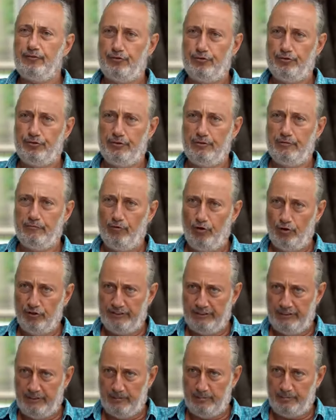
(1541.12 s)
sürdü
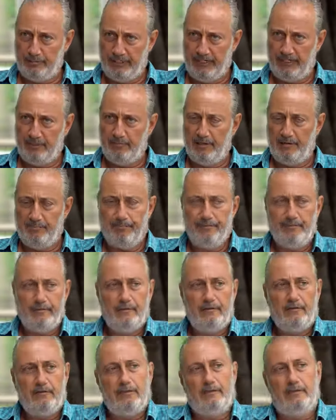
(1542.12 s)
Walker'ı bırakmam.
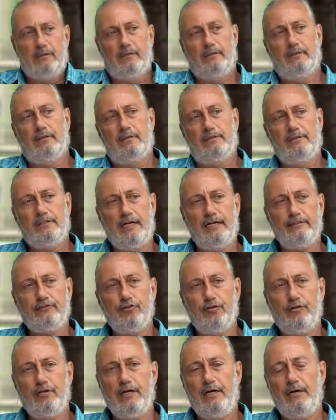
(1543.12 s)
Ee, daha
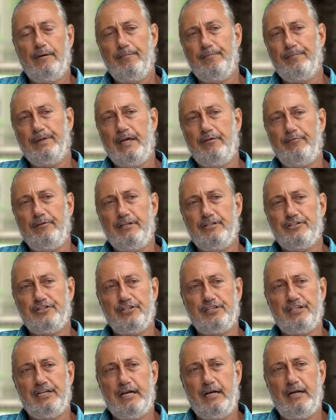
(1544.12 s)
sonra evin
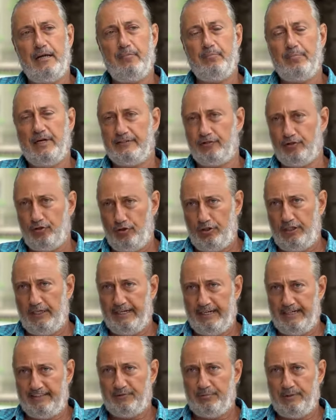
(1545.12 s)
içinde bastonla
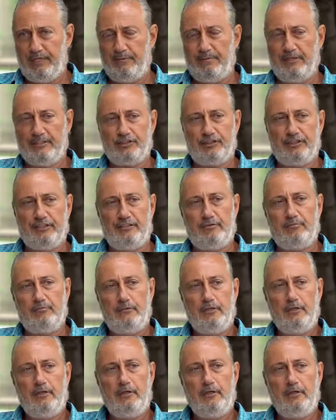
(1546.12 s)
gezmeye başladım.